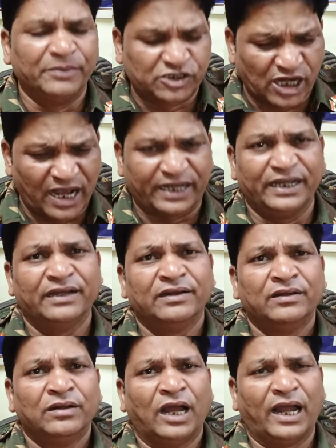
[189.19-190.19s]
अमित शाह के
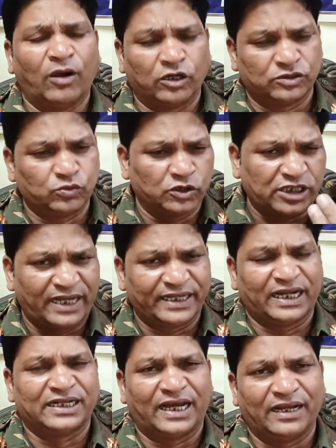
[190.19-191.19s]
हैं और वो
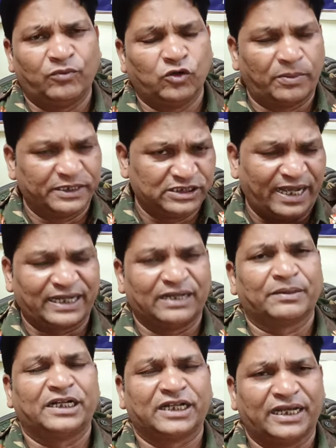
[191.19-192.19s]
चारे का वो बन जाए
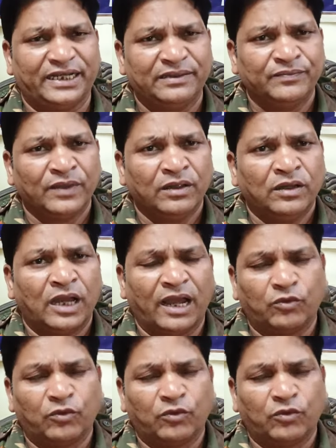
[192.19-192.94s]
क्या नाम गडकरी हम्म।